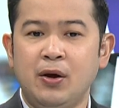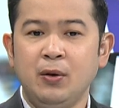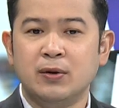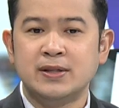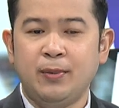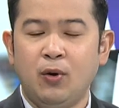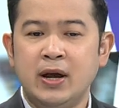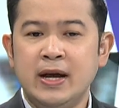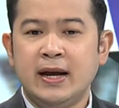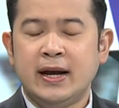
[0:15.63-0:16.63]

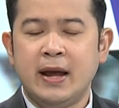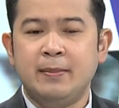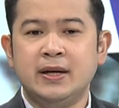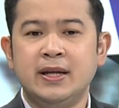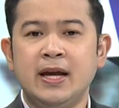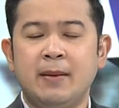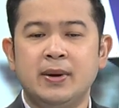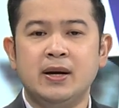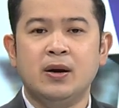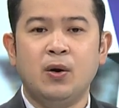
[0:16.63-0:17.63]
2566 ในพื้นที่อำ
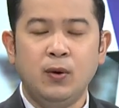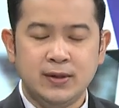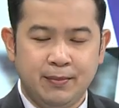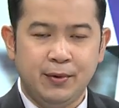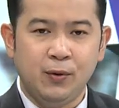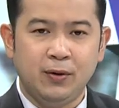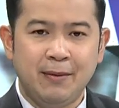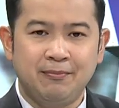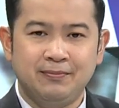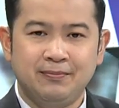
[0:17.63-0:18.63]
เภอโคกสำโรงครับ